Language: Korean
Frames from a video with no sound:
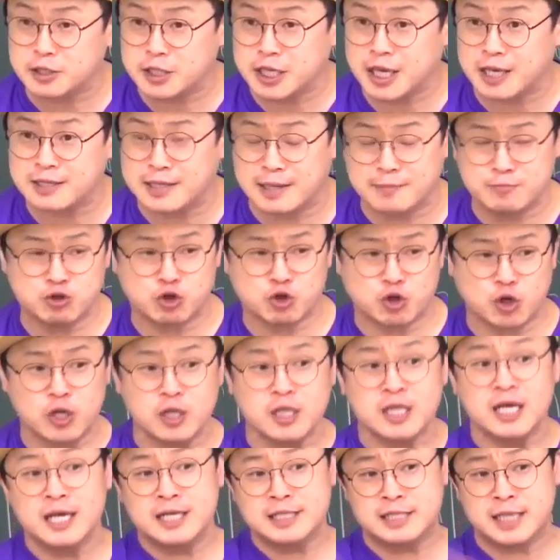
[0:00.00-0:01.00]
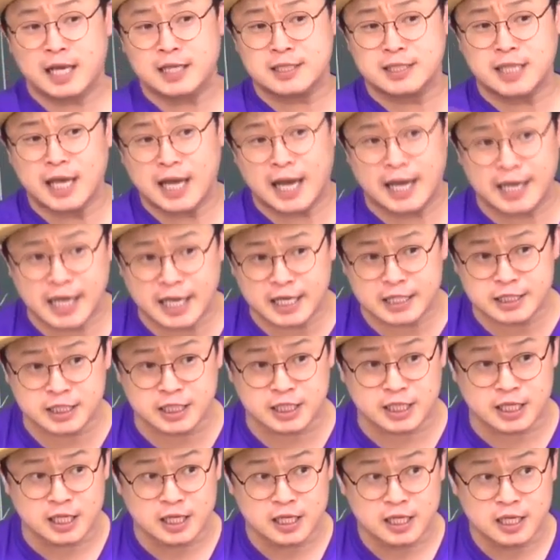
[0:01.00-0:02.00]
어떻게 한다? 무조건 생생
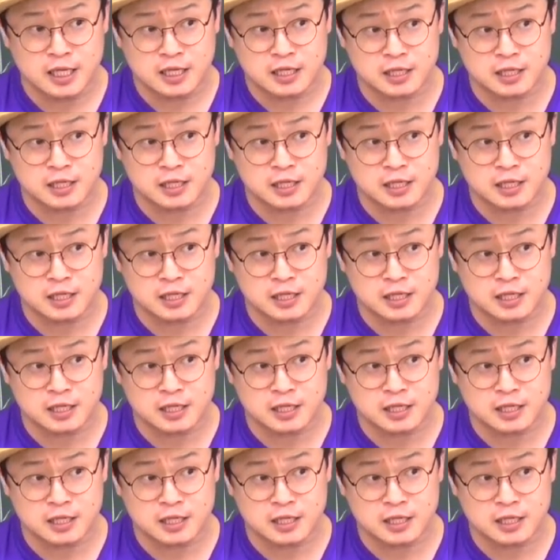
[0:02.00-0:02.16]
ing.